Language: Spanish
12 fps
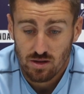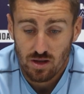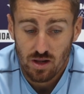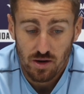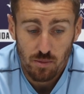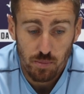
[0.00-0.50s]

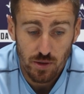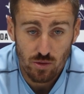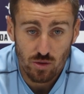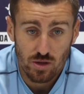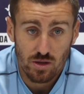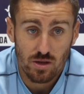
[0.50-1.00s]
el
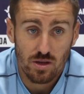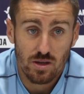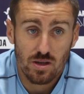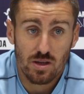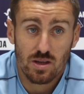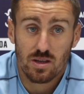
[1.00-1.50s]
respeto
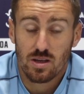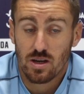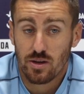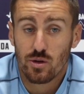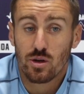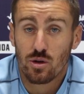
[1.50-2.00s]
que,
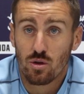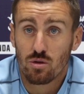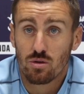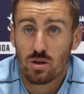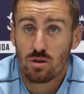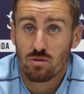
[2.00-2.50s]
creo que
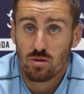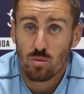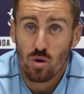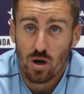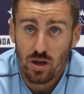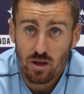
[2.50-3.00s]
nos,
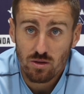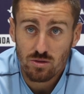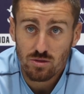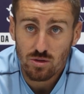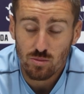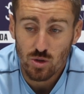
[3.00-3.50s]
hemos
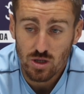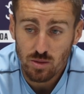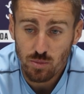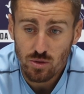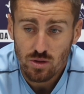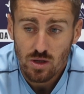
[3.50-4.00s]
ganado como
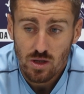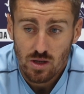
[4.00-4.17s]
equipo.